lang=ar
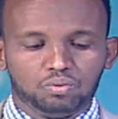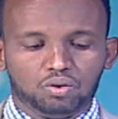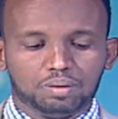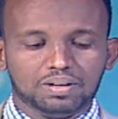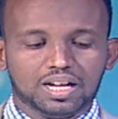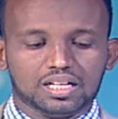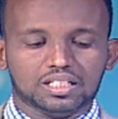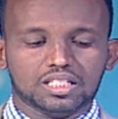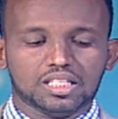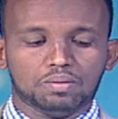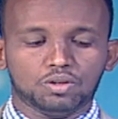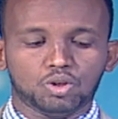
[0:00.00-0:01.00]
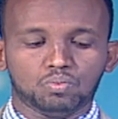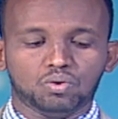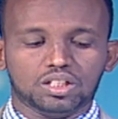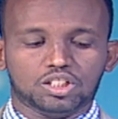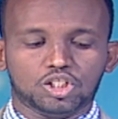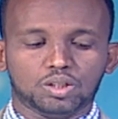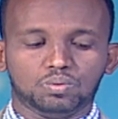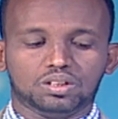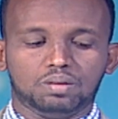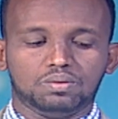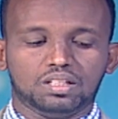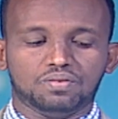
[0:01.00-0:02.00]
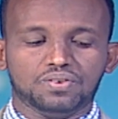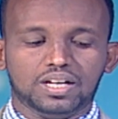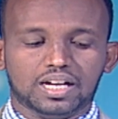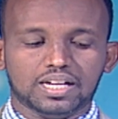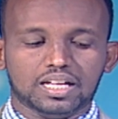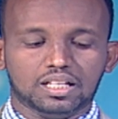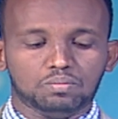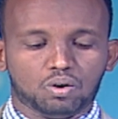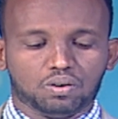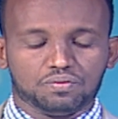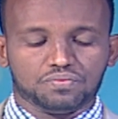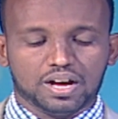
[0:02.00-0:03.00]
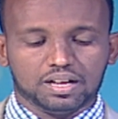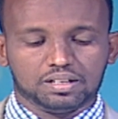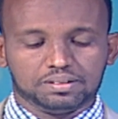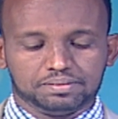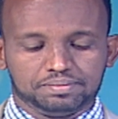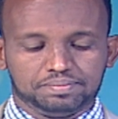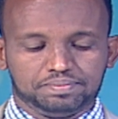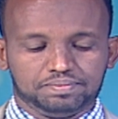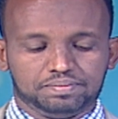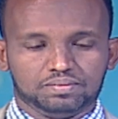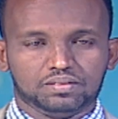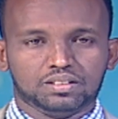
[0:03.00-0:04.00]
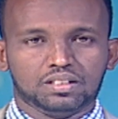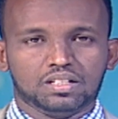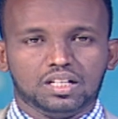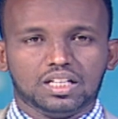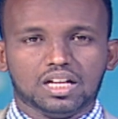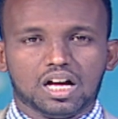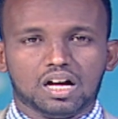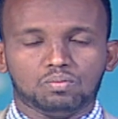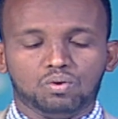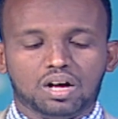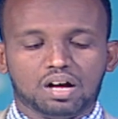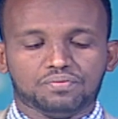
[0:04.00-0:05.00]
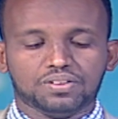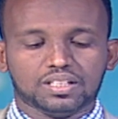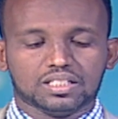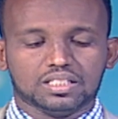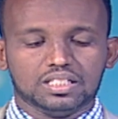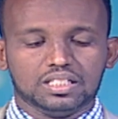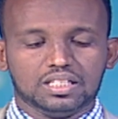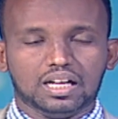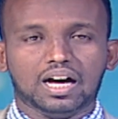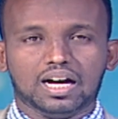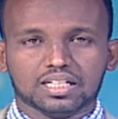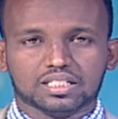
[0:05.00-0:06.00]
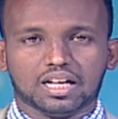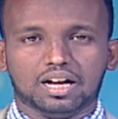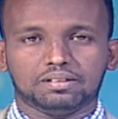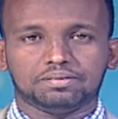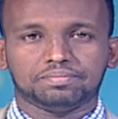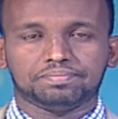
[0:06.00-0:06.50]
معربا عن التزام جمهورية جيبوتي بالدفاع عن هذا الموقف إلى محافظة عرتا